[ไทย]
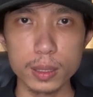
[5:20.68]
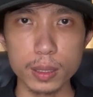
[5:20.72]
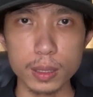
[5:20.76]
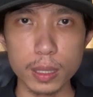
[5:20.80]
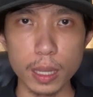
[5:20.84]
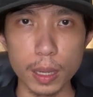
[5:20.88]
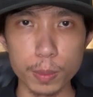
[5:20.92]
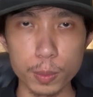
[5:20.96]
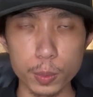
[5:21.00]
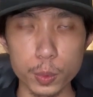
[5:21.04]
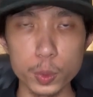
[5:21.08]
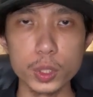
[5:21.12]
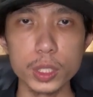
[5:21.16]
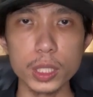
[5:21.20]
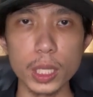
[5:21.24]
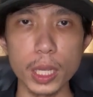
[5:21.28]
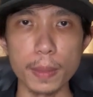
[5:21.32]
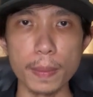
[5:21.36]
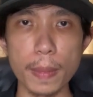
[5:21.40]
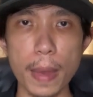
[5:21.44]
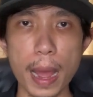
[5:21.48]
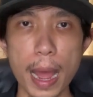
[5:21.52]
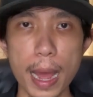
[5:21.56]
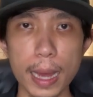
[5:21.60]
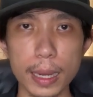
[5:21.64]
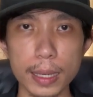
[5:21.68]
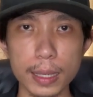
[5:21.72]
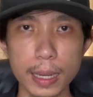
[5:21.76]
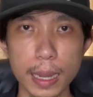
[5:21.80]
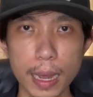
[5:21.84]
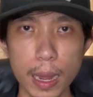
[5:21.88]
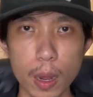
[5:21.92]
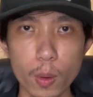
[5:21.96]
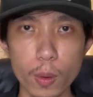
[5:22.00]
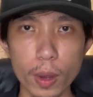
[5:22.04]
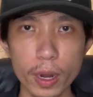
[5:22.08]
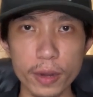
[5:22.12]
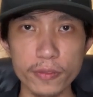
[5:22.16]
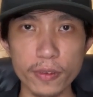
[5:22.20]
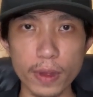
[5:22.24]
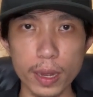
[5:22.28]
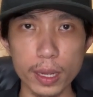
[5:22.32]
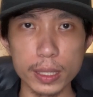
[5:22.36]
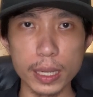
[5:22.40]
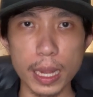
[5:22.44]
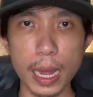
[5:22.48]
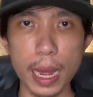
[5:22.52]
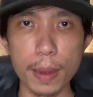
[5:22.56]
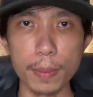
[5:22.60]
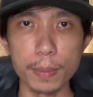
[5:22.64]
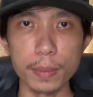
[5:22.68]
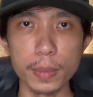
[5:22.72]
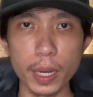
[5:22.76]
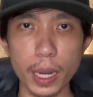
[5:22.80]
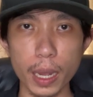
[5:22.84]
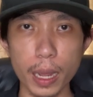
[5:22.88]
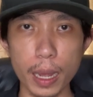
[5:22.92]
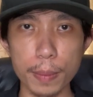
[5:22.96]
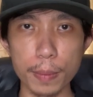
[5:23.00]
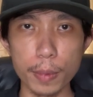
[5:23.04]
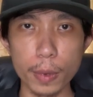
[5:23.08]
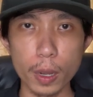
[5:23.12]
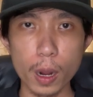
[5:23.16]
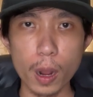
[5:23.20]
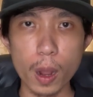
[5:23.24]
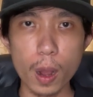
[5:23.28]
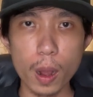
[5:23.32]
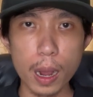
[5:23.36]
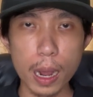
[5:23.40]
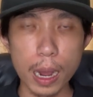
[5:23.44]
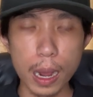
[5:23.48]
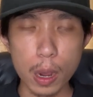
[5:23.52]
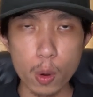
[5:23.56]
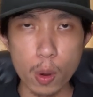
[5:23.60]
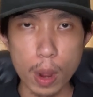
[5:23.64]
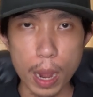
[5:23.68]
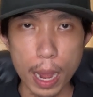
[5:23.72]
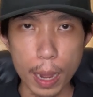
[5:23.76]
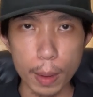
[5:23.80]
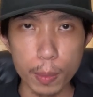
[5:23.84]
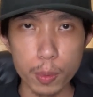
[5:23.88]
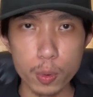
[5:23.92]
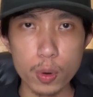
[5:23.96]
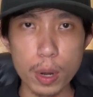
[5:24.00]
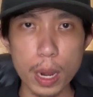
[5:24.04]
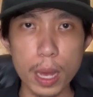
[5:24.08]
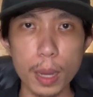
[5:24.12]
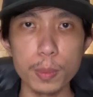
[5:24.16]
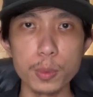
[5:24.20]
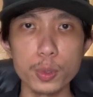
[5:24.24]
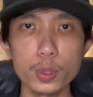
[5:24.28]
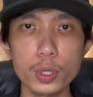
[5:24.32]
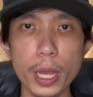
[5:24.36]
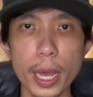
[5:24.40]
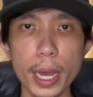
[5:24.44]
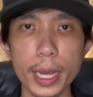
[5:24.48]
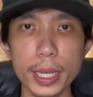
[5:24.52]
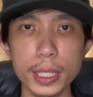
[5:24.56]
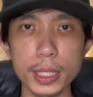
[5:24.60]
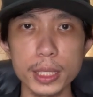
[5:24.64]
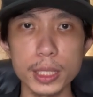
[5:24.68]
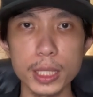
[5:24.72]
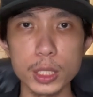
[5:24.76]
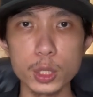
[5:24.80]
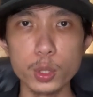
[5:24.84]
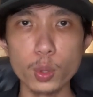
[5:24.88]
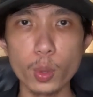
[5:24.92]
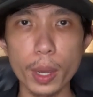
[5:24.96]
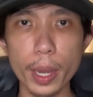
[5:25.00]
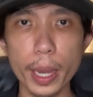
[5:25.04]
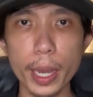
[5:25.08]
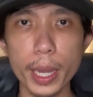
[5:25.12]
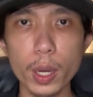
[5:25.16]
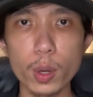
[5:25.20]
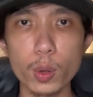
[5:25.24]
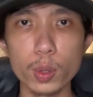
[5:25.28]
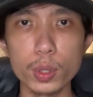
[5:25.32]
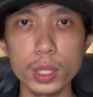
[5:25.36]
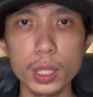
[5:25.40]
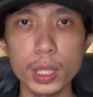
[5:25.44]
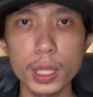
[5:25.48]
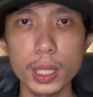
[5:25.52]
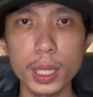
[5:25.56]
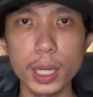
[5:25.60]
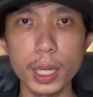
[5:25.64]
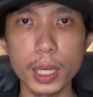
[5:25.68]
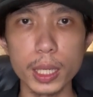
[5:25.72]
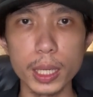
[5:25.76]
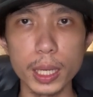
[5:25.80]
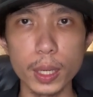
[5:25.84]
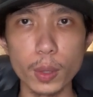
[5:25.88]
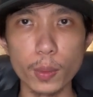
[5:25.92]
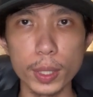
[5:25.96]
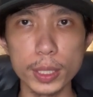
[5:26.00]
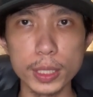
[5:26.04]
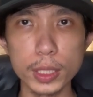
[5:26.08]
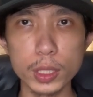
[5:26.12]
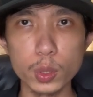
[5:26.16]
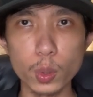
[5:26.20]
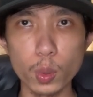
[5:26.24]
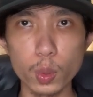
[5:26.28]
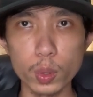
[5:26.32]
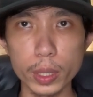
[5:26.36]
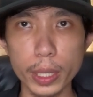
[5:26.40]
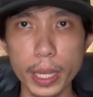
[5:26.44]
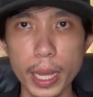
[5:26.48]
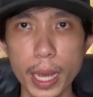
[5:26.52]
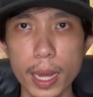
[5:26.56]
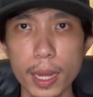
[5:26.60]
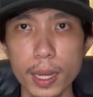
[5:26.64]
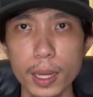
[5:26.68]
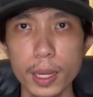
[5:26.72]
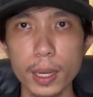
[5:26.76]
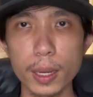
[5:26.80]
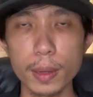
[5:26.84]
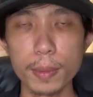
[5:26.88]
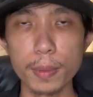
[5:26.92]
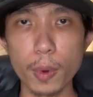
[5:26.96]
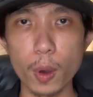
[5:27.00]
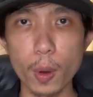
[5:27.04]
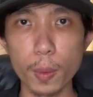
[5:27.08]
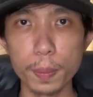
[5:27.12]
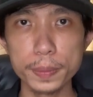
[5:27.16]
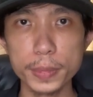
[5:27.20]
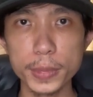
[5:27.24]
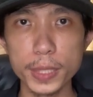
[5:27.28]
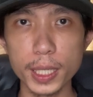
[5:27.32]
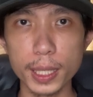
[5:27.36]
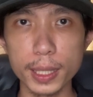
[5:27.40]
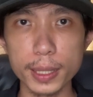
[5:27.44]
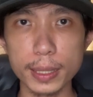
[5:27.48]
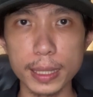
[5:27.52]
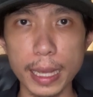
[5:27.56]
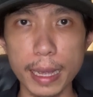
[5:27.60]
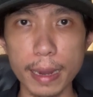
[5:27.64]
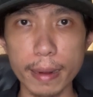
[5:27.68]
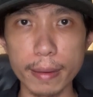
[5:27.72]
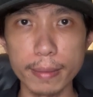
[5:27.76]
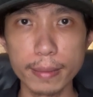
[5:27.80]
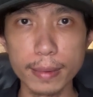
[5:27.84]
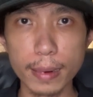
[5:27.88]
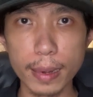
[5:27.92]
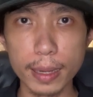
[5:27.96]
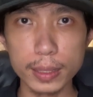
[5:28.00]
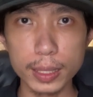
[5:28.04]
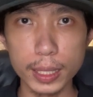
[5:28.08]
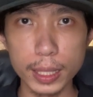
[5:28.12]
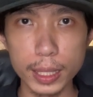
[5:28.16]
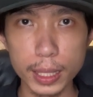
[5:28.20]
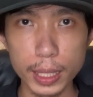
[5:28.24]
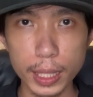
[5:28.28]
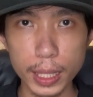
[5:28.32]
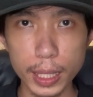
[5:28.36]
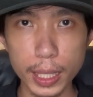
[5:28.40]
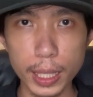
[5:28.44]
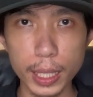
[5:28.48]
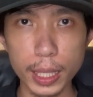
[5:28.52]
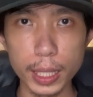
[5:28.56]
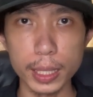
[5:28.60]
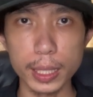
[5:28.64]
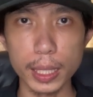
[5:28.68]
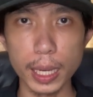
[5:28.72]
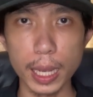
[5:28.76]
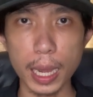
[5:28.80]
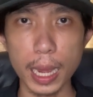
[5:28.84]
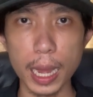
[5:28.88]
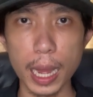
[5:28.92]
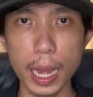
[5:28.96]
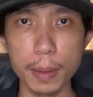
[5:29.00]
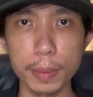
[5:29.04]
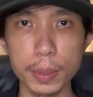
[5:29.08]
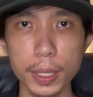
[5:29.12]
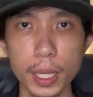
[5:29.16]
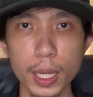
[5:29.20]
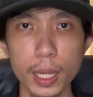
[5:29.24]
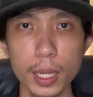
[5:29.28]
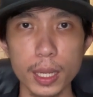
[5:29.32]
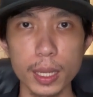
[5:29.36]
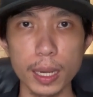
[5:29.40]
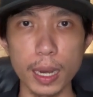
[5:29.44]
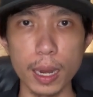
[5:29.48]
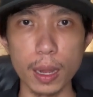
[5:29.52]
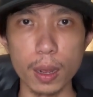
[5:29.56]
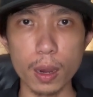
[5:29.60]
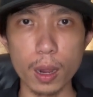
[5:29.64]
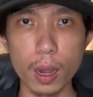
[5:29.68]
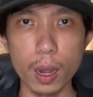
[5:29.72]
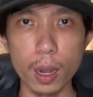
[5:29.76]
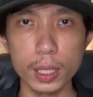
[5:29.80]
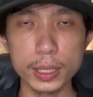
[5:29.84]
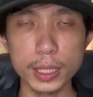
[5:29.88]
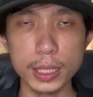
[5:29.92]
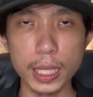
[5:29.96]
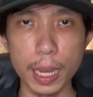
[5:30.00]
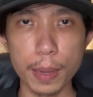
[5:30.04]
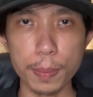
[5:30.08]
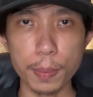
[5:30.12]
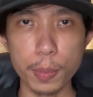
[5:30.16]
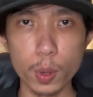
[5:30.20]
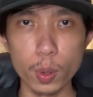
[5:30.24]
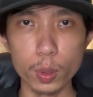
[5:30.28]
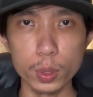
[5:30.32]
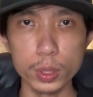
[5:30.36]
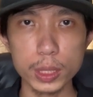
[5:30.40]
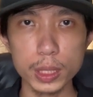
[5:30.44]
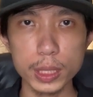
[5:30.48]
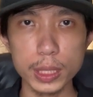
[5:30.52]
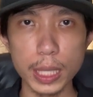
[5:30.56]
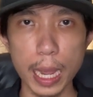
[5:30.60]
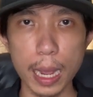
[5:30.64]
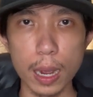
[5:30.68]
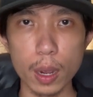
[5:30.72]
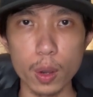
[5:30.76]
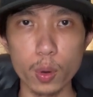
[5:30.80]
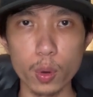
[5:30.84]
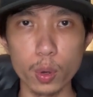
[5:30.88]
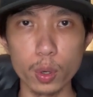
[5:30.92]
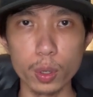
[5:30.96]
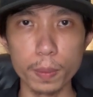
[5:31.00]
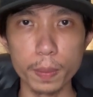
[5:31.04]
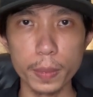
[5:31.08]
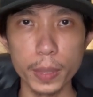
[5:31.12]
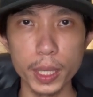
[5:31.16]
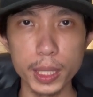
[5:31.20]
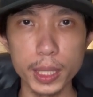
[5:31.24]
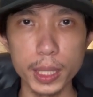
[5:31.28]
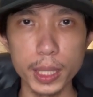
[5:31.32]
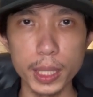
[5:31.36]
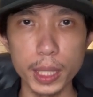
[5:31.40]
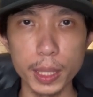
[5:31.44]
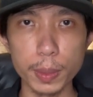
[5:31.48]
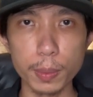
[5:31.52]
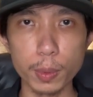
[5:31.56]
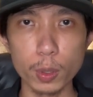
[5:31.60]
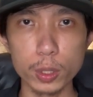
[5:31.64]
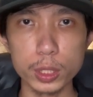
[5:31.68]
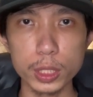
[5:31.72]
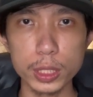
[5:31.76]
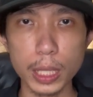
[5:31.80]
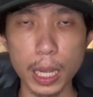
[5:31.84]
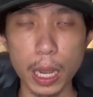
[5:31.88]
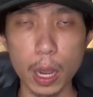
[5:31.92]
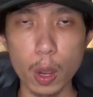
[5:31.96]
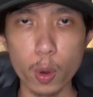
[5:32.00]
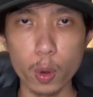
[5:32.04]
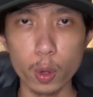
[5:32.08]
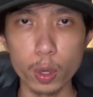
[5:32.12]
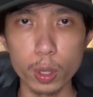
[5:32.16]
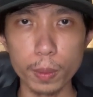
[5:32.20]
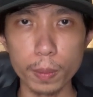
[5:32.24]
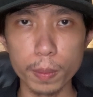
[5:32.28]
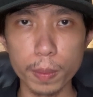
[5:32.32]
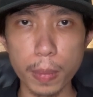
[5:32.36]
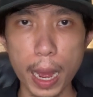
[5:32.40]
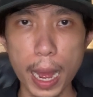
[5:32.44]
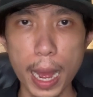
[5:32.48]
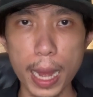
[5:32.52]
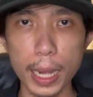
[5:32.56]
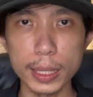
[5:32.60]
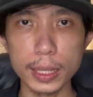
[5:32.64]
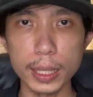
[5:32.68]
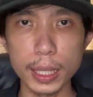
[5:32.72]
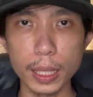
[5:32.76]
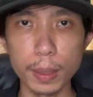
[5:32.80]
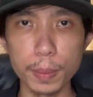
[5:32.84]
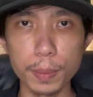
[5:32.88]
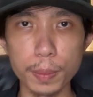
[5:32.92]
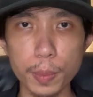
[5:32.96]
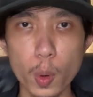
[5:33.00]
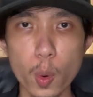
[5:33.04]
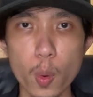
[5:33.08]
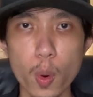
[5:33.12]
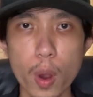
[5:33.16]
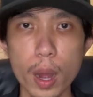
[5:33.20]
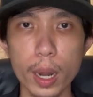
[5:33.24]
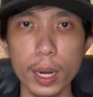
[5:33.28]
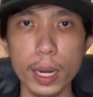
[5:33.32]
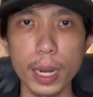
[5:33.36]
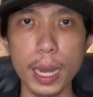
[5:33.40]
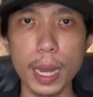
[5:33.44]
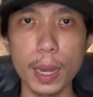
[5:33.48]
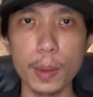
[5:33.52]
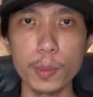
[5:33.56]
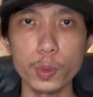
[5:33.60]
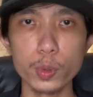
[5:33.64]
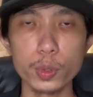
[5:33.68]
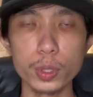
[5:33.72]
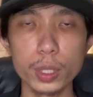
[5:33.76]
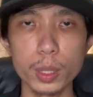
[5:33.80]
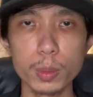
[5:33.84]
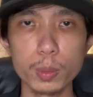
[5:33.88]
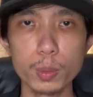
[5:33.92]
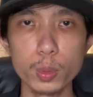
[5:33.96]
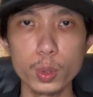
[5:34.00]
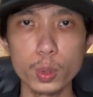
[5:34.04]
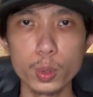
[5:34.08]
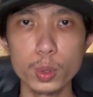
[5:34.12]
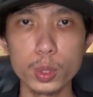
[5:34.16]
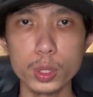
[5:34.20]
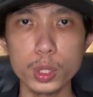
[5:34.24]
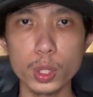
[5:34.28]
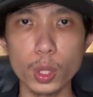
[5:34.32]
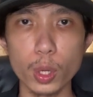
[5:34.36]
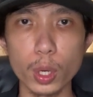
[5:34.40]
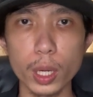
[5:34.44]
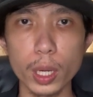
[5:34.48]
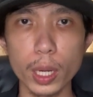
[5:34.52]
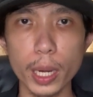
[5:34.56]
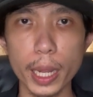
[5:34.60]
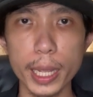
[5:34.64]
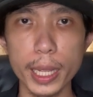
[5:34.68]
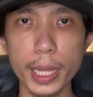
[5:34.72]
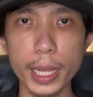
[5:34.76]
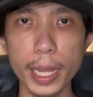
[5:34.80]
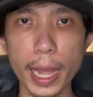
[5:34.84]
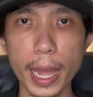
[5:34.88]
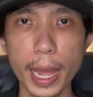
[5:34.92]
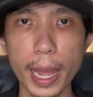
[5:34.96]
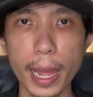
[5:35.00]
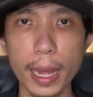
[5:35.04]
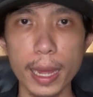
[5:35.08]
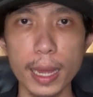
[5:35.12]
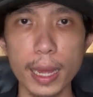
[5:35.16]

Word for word: ทำบุญใส่บาตรเข้าวัดฟังธรรมนะครับ แล้วก็เข้าหาผู้หลักผู้ใหญ่ จะช่วยให้คนที่เกิดในวันศุกร์เนี่ยพบเจอแต่เรื่องดี ๆนะครับ แล้วก็จะพ้นจากคนไม่ดีพ้นจากคนพาลทั้งปวงนะครับ อุทิศบุญกุศลให้แก่